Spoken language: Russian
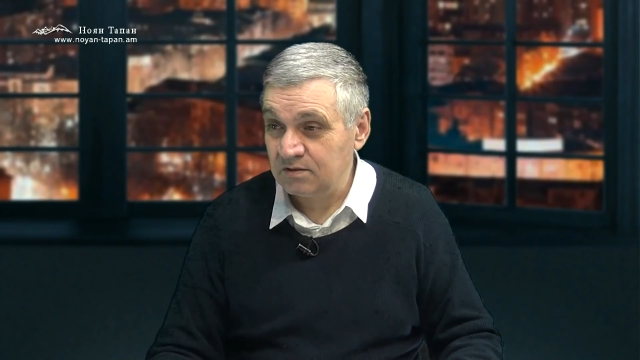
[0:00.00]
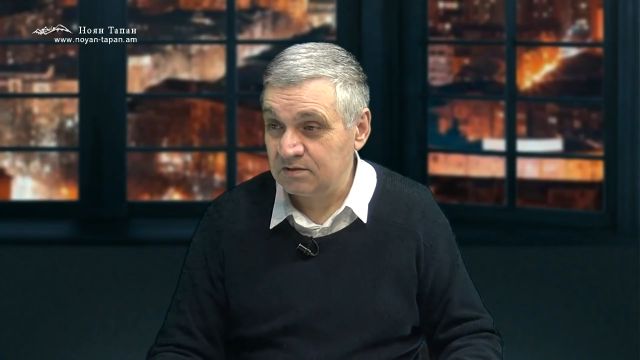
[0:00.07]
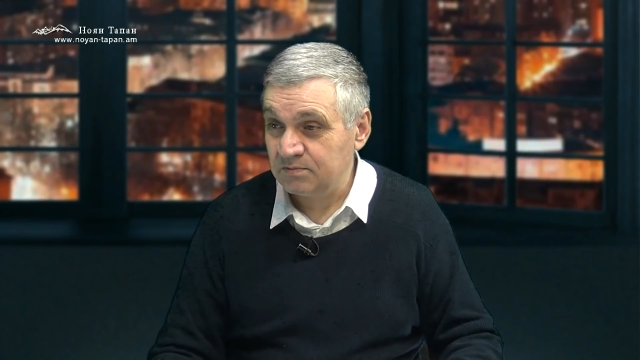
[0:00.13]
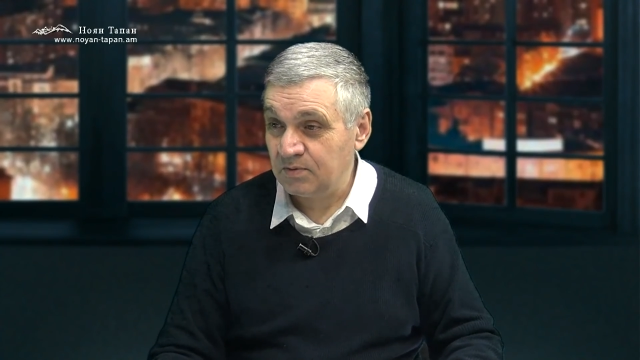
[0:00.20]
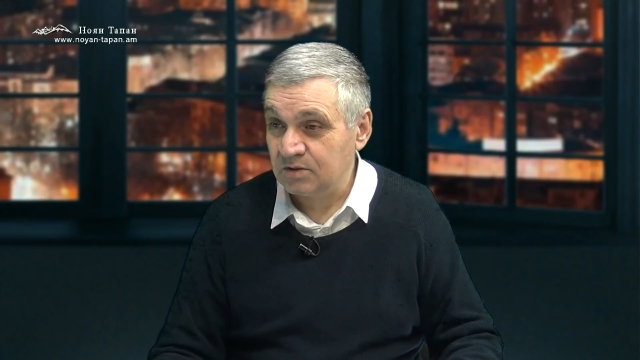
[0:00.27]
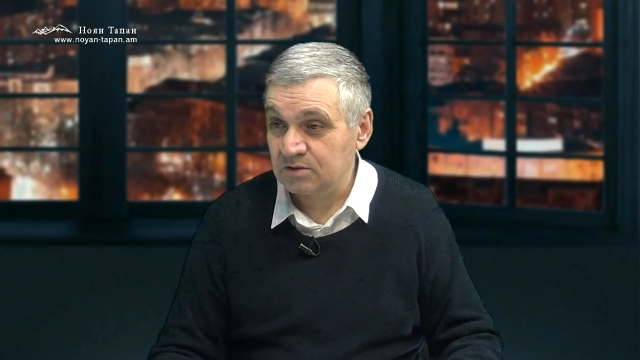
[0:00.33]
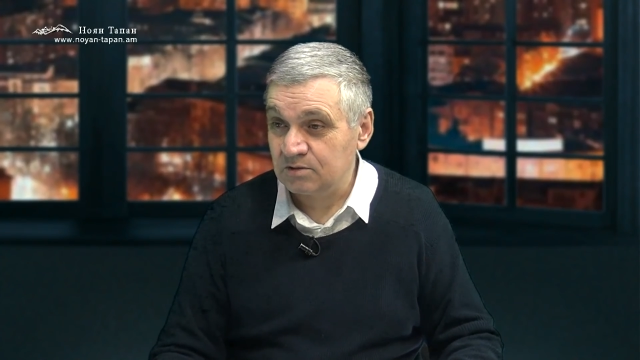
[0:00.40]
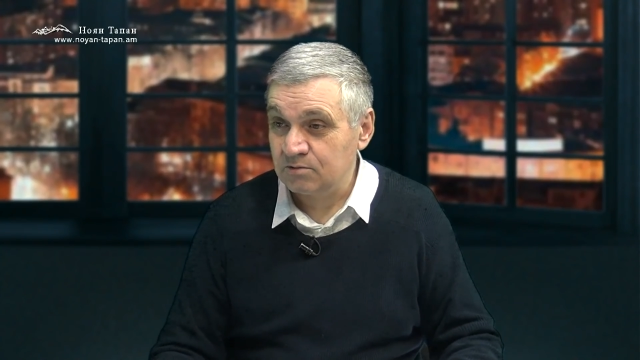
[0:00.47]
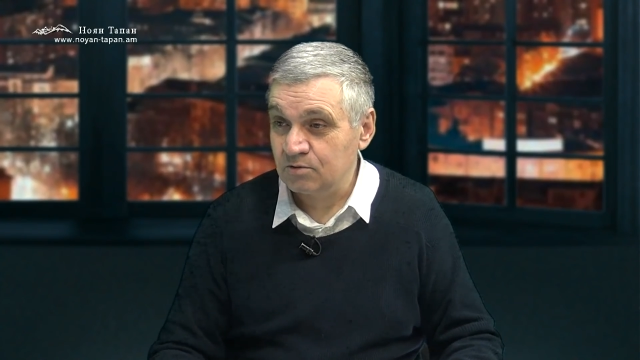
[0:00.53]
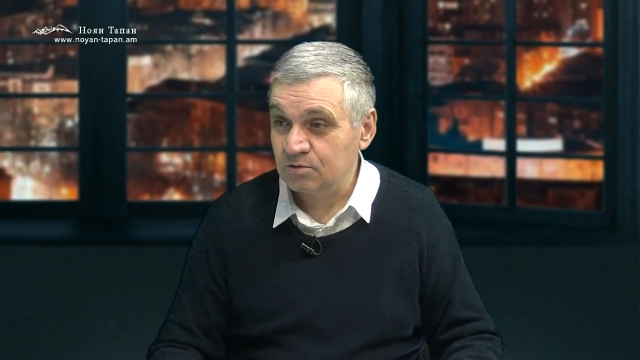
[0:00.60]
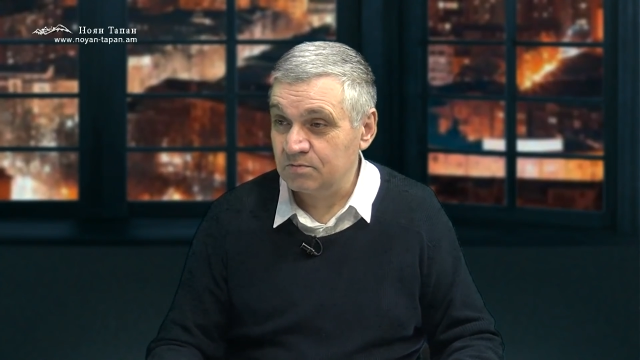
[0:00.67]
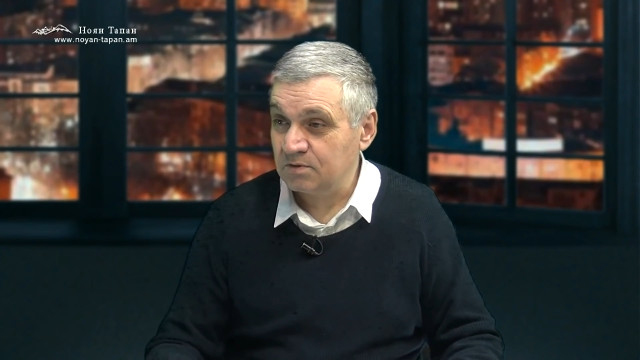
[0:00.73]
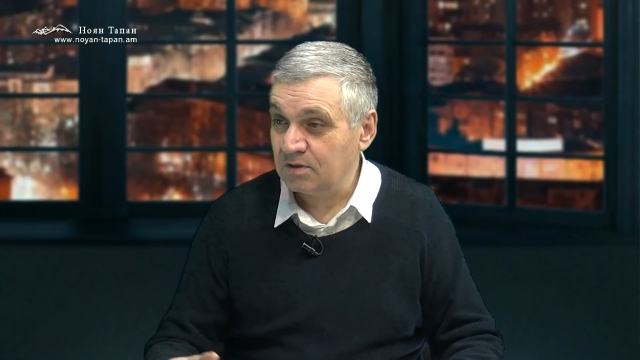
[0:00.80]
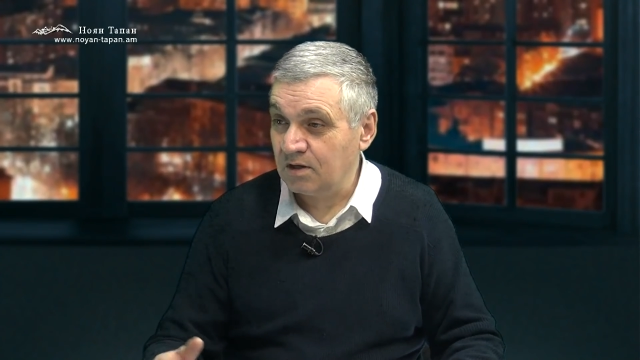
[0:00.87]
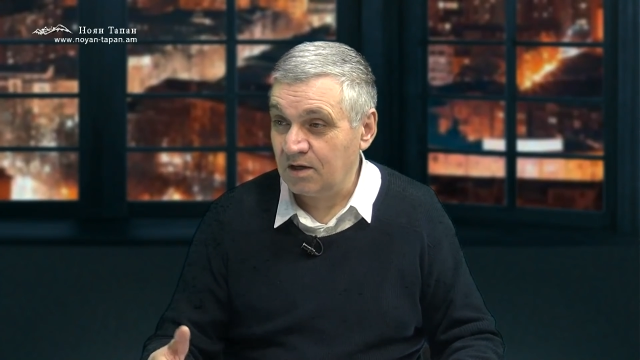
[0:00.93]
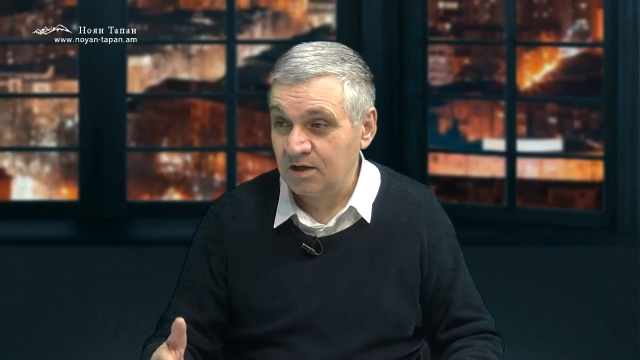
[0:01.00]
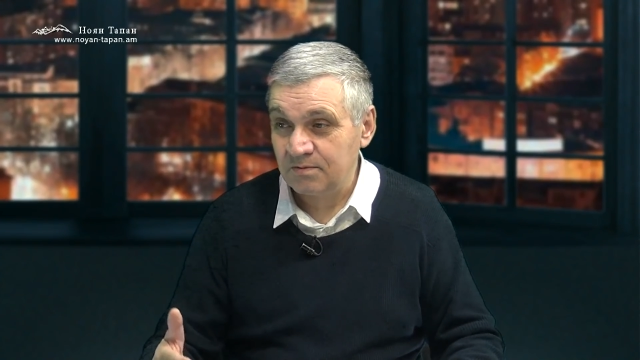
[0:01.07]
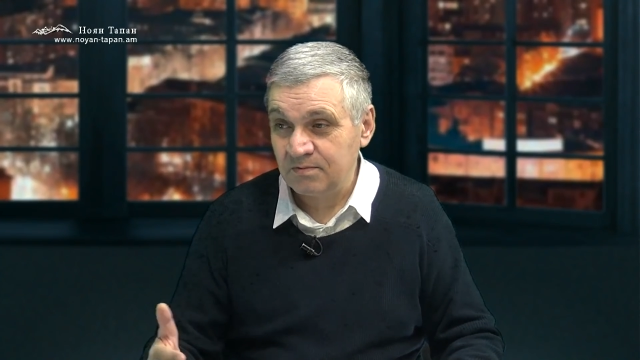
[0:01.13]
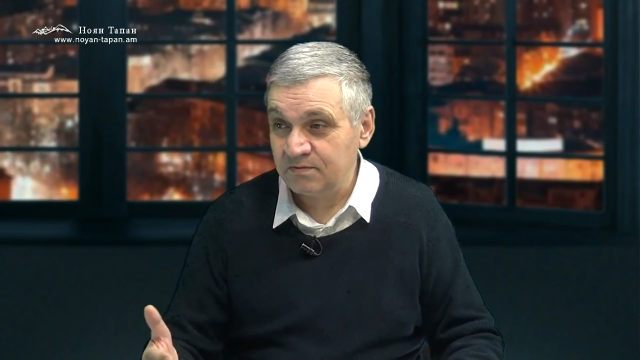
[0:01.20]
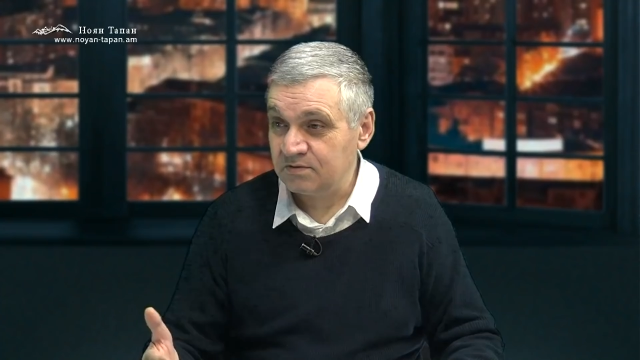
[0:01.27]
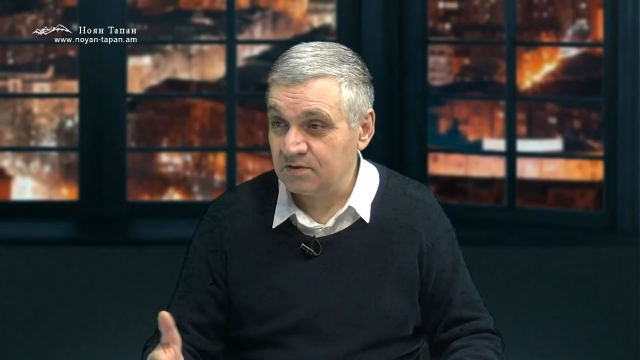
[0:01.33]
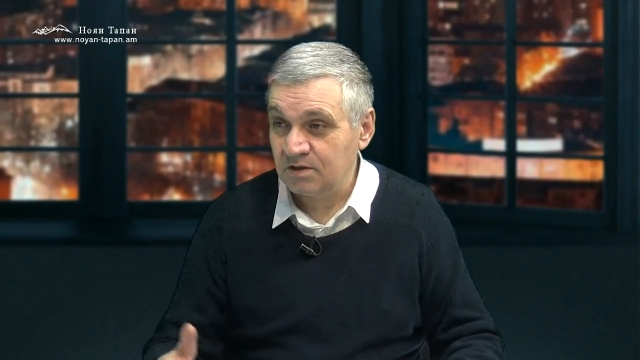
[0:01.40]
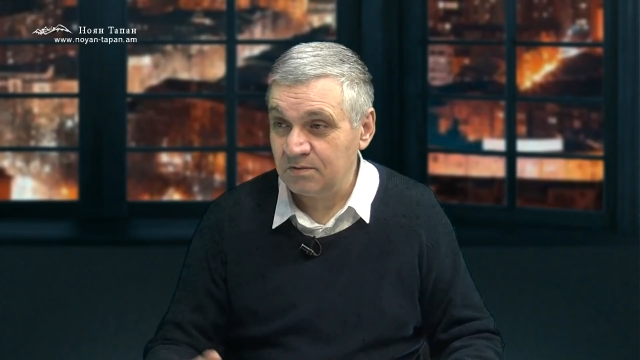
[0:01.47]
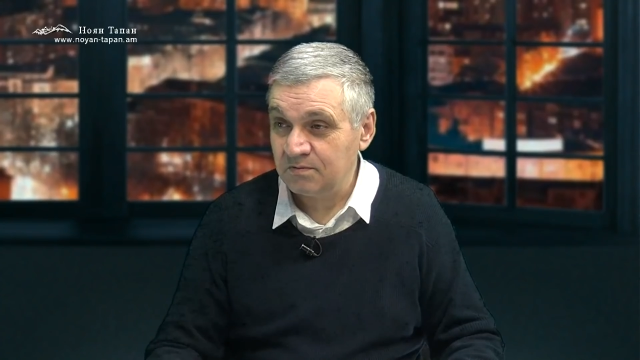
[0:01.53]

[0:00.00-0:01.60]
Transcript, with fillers: спецслужбы и армии всегда